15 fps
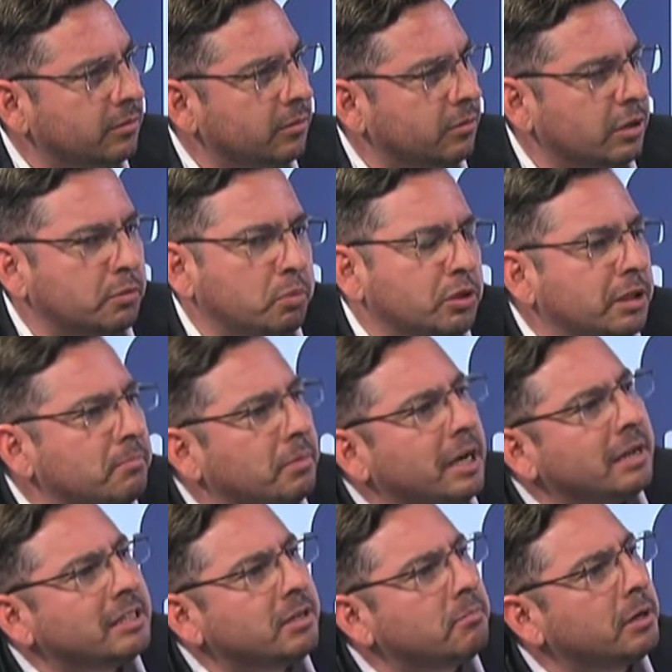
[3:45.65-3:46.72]
Pues, pues siempre,
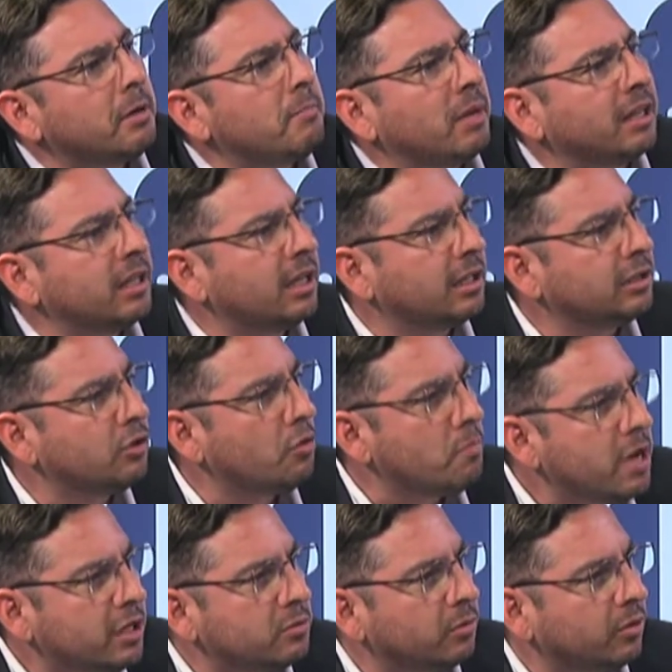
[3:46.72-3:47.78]
siempre me platicas lo mismo.